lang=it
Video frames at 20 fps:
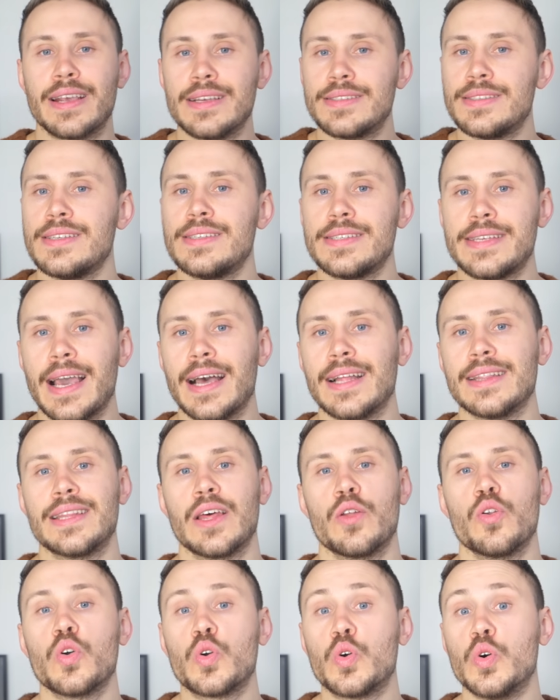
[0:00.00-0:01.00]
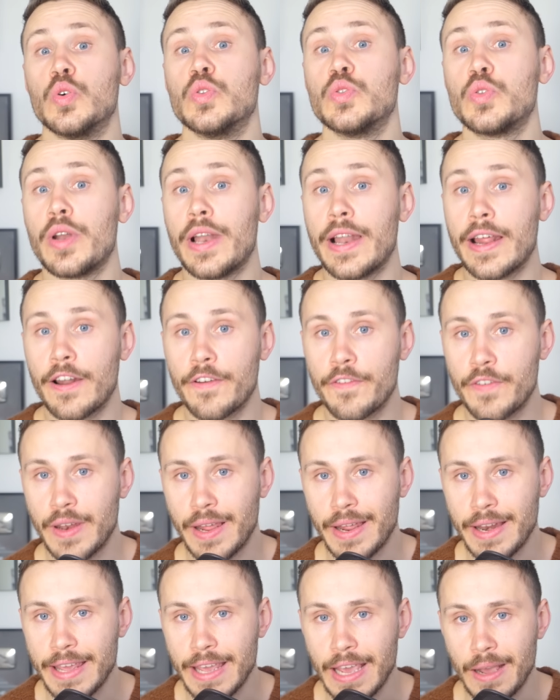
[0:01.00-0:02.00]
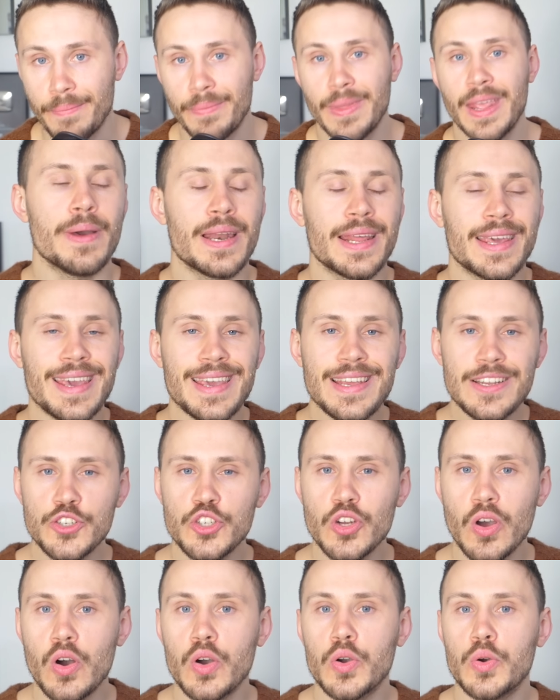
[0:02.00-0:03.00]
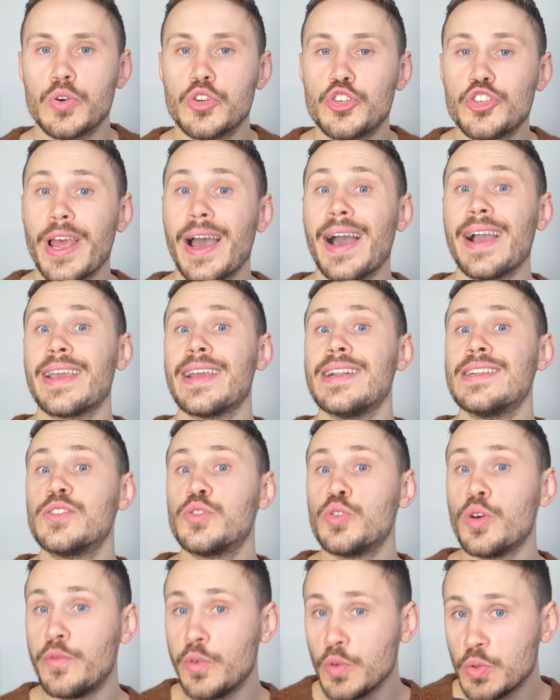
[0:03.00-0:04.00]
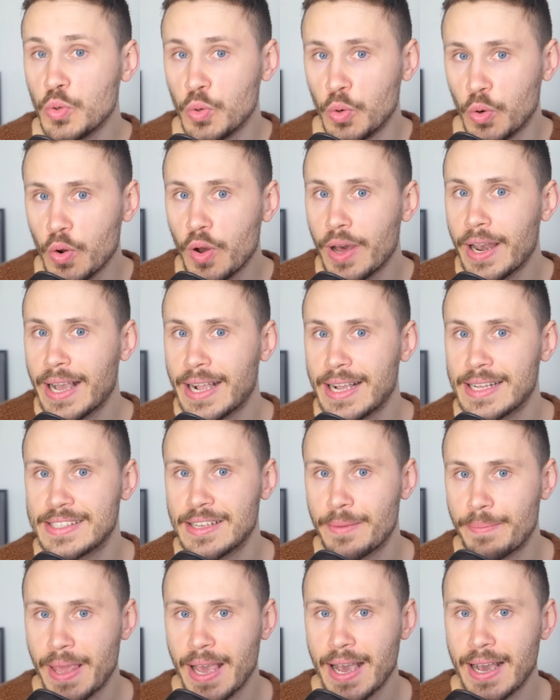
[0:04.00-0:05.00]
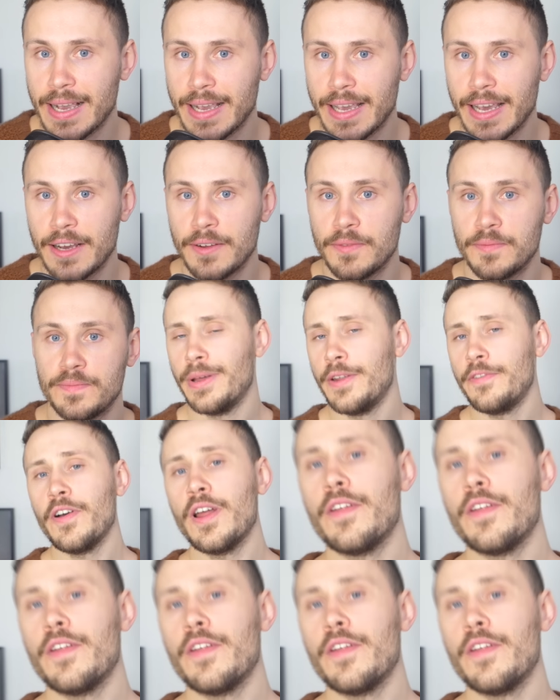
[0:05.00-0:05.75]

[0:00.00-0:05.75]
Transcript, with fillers: che si schiantano contro le raffinerie, perché in gioco c'è anche il suo futuro alla Casa Bianca. Per